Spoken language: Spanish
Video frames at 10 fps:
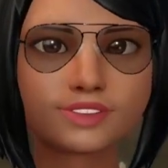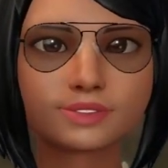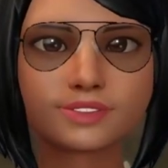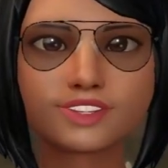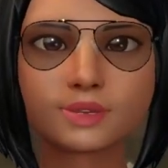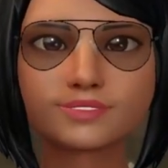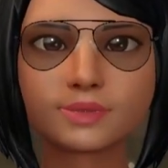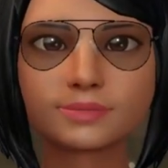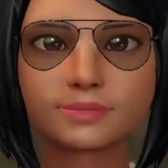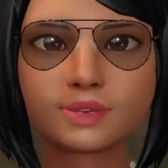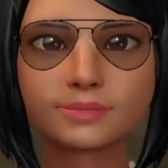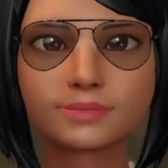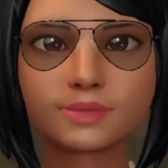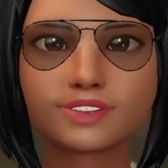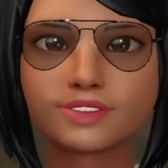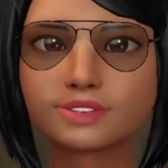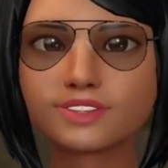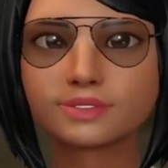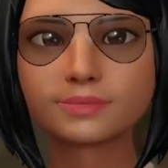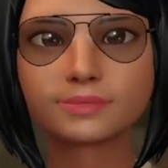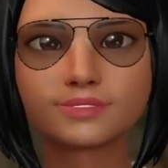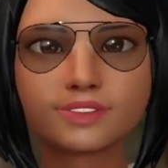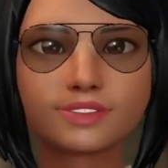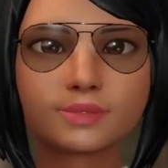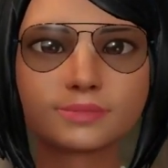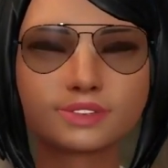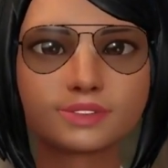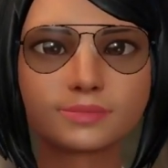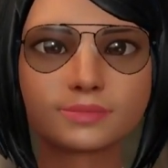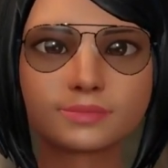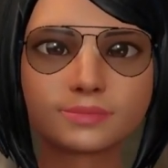ayudar a detectar problemas más rápido en el futuro,